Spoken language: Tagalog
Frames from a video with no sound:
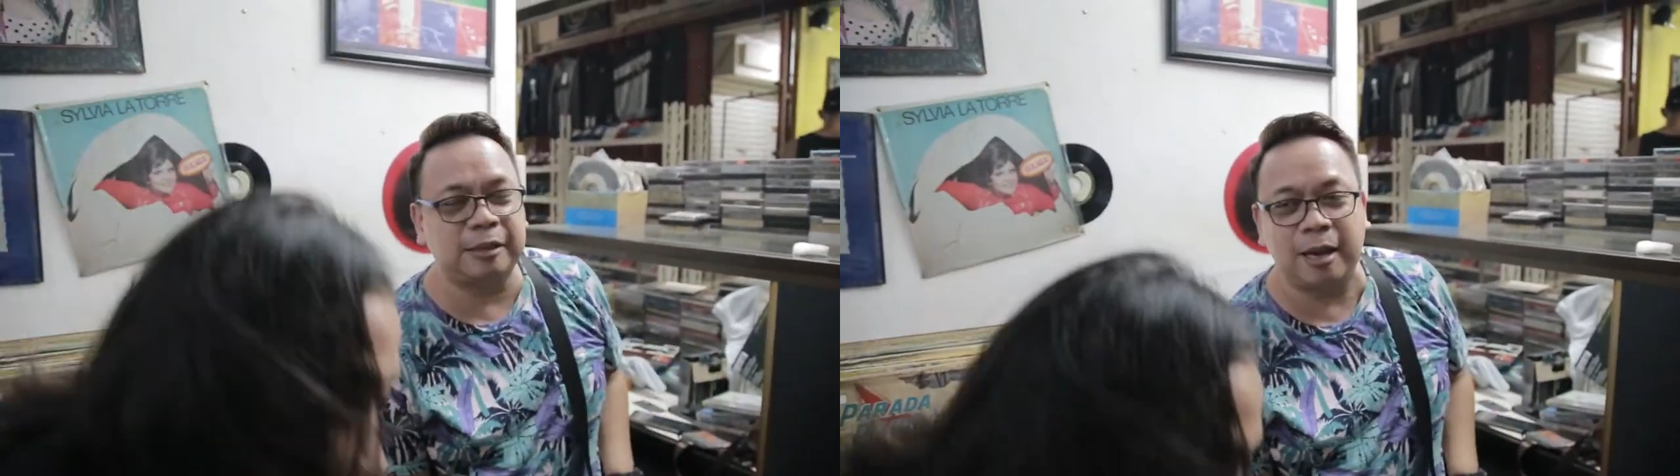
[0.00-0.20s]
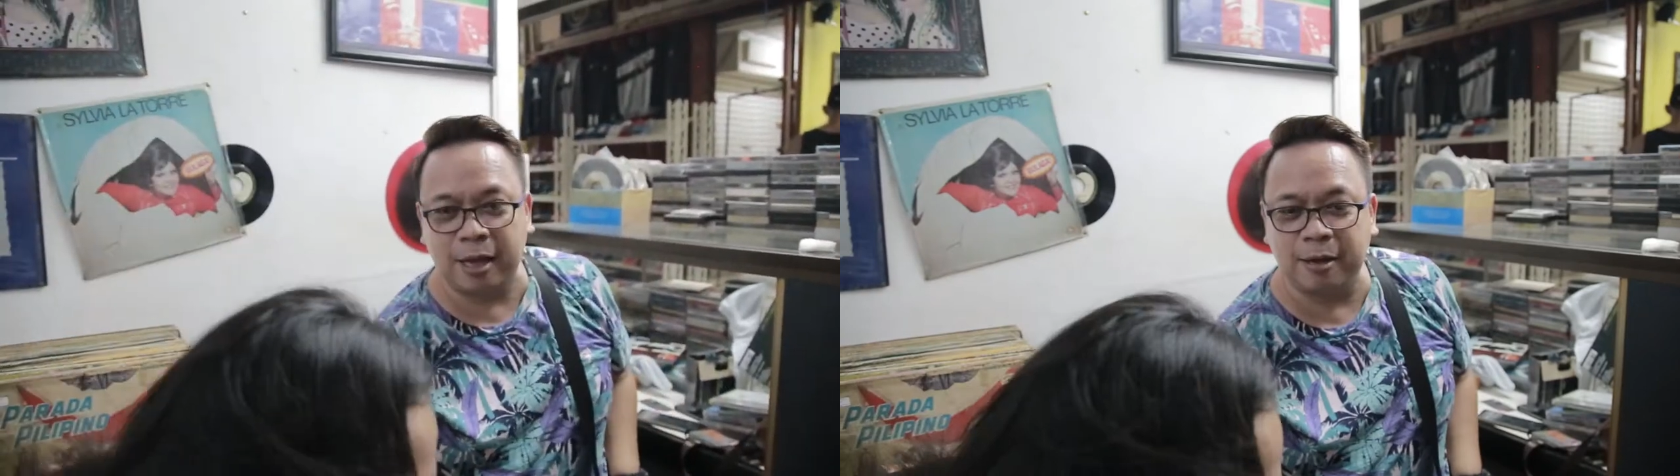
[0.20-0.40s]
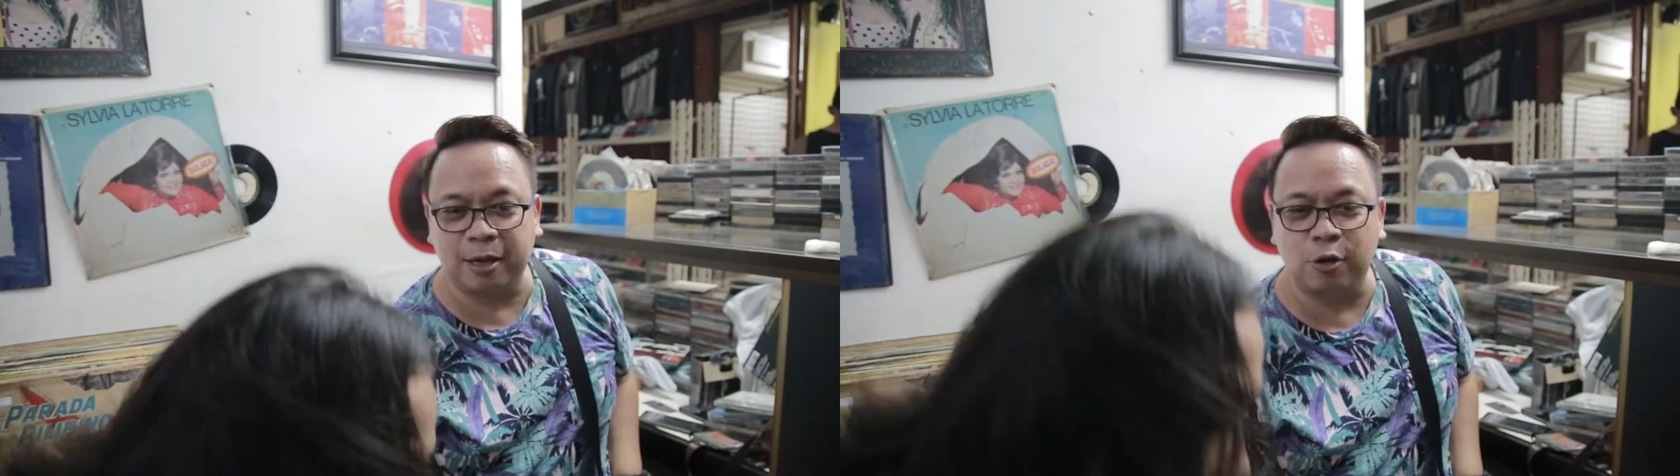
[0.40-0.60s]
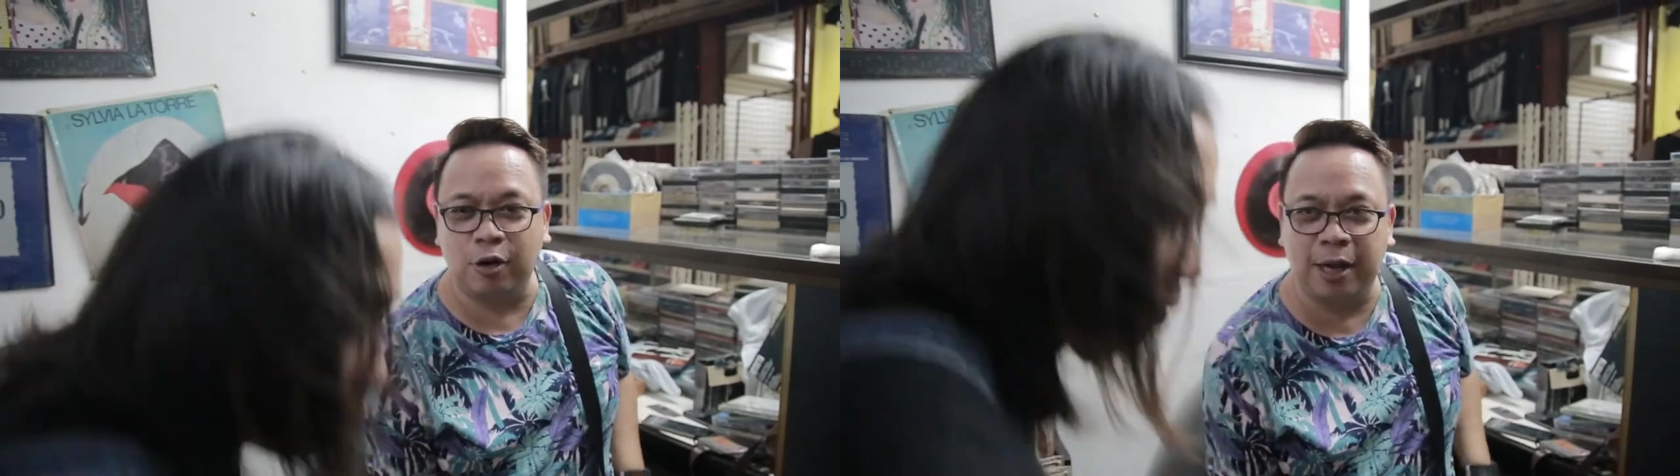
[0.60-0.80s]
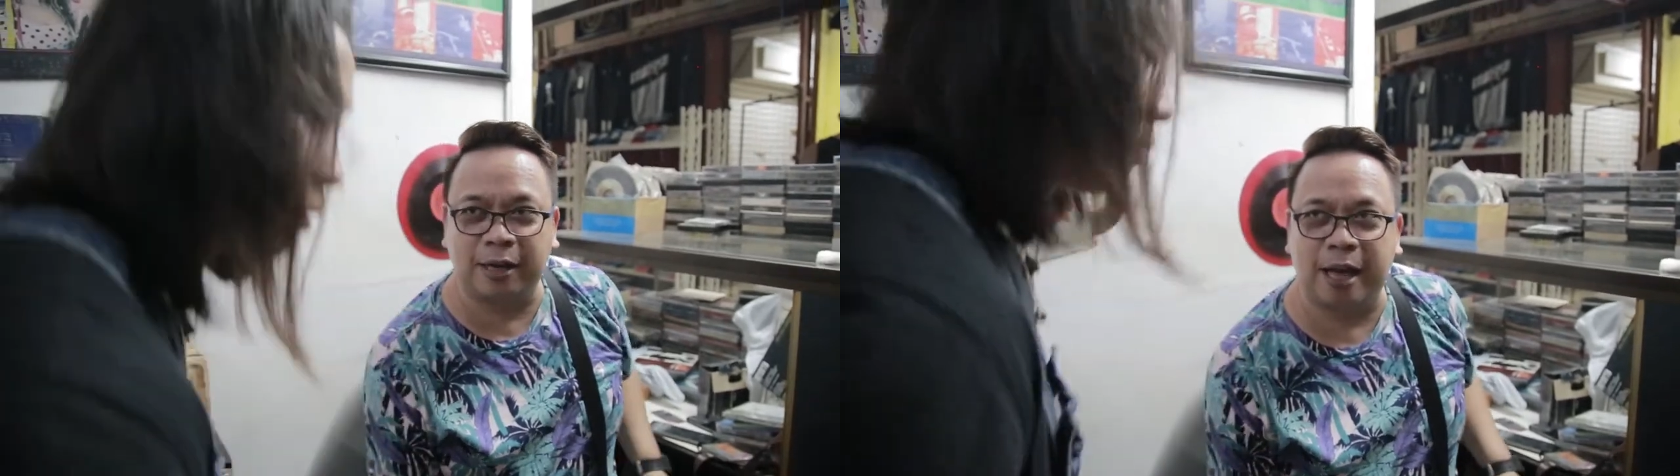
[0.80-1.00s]
talaga
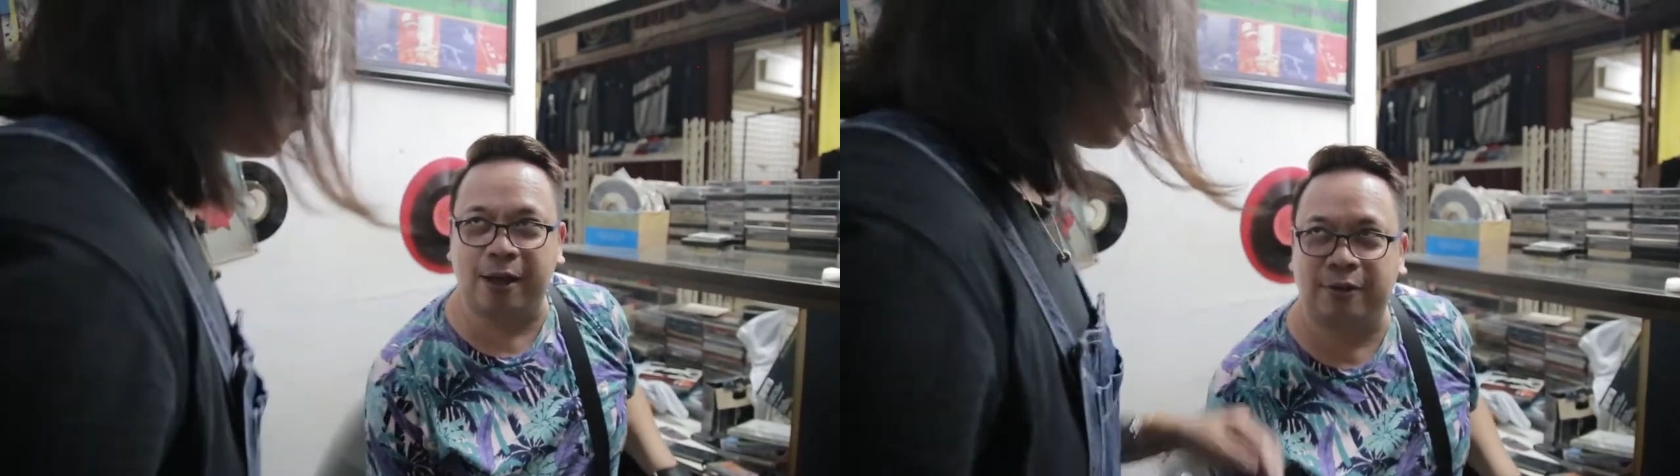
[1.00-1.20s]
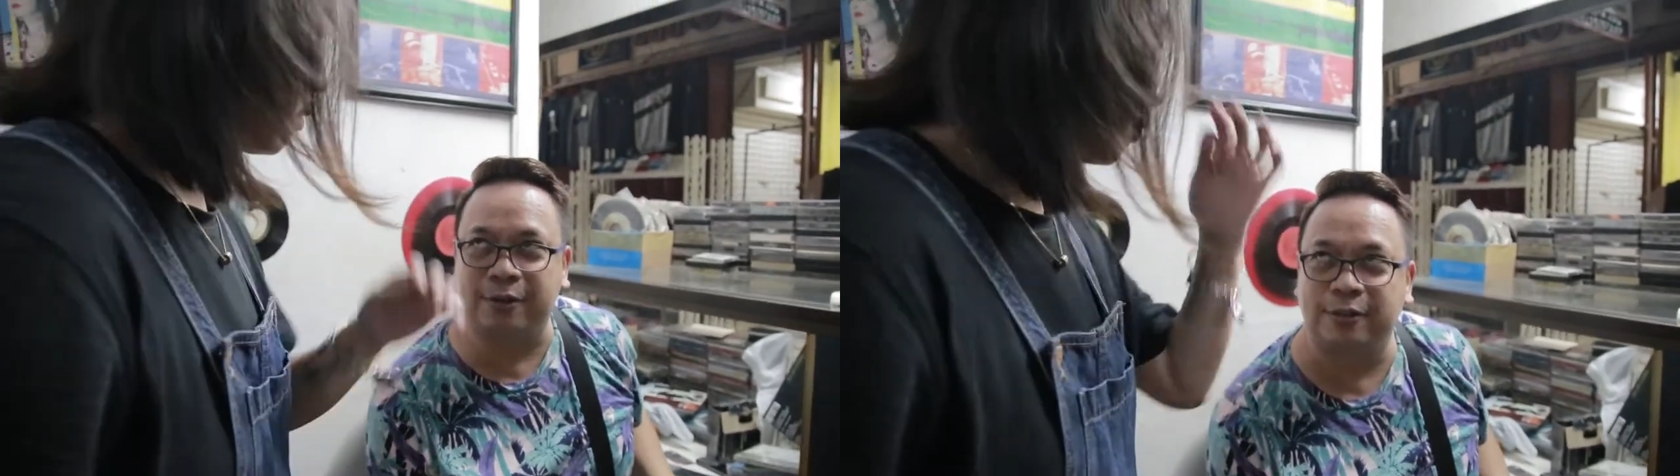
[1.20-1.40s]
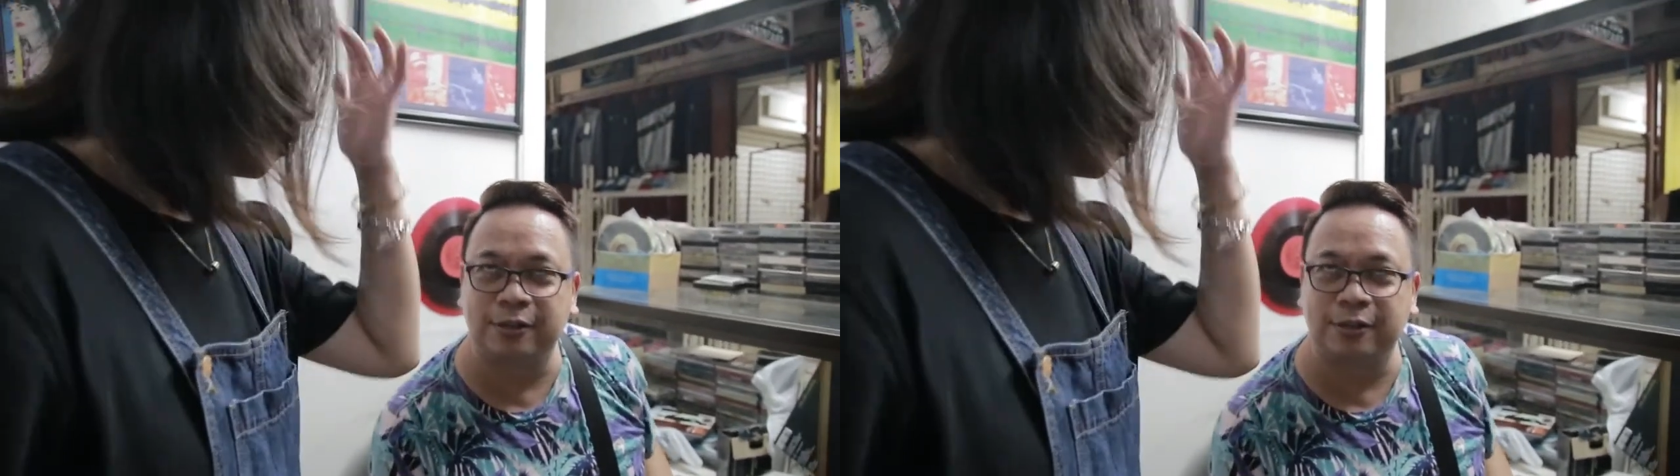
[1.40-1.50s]
nagko-collect na ako.